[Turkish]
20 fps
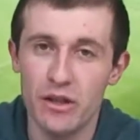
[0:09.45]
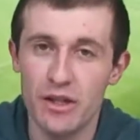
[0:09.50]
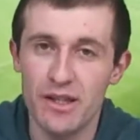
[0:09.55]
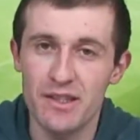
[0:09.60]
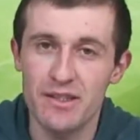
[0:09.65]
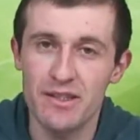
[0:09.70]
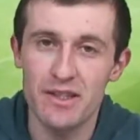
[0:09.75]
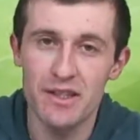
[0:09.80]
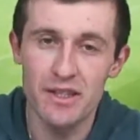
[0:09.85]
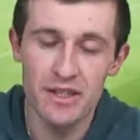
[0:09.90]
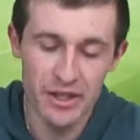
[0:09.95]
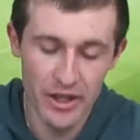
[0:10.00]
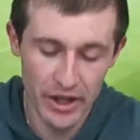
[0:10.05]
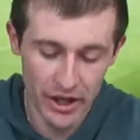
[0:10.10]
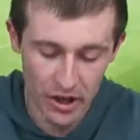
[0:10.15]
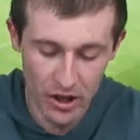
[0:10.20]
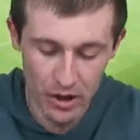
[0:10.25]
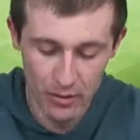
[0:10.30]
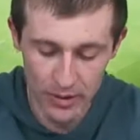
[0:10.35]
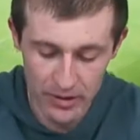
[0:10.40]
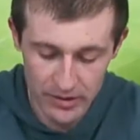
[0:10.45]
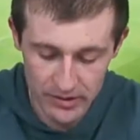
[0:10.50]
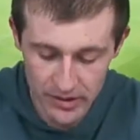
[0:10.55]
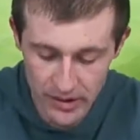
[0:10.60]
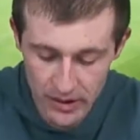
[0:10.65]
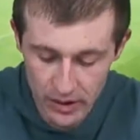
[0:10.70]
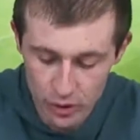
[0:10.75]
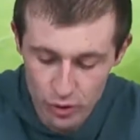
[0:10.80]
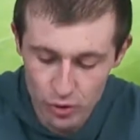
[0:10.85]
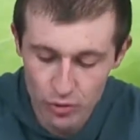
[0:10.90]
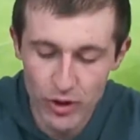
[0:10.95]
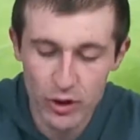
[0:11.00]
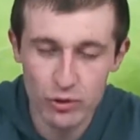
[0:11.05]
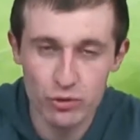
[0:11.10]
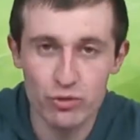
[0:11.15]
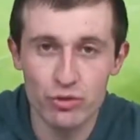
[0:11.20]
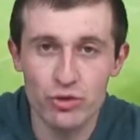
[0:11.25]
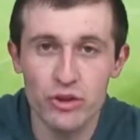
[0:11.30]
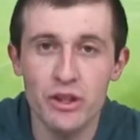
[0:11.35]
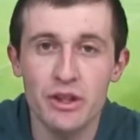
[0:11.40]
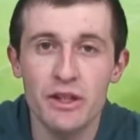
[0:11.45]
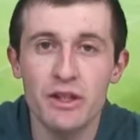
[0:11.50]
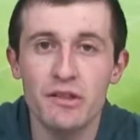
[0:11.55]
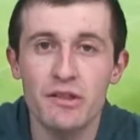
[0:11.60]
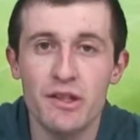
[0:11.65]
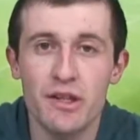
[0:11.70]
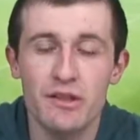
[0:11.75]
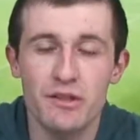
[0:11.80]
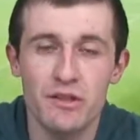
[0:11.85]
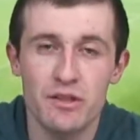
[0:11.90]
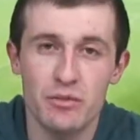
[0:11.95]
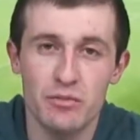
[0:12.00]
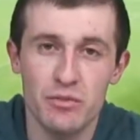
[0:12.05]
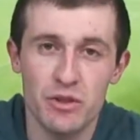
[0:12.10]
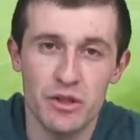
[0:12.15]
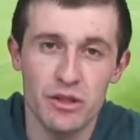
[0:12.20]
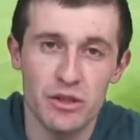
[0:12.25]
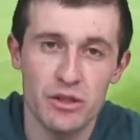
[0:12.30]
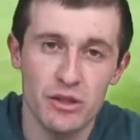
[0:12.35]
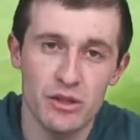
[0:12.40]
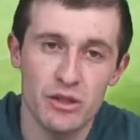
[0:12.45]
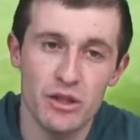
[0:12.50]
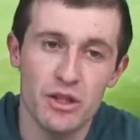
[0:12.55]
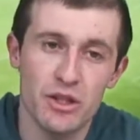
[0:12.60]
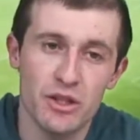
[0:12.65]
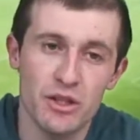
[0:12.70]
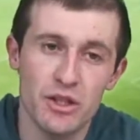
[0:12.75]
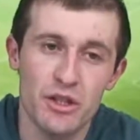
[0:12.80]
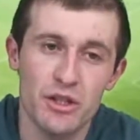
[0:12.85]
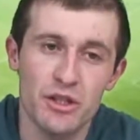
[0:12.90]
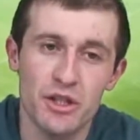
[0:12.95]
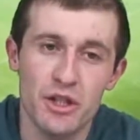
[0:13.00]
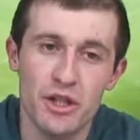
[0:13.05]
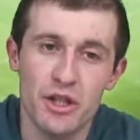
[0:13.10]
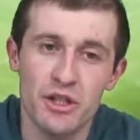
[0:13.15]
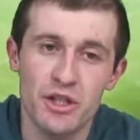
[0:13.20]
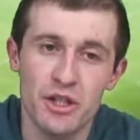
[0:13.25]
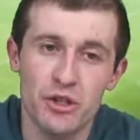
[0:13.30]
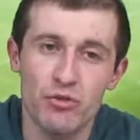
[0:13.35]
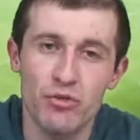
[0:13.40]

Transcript: ezeli rekabette Juventus'la Inter takımları karşı karşıya gelecek.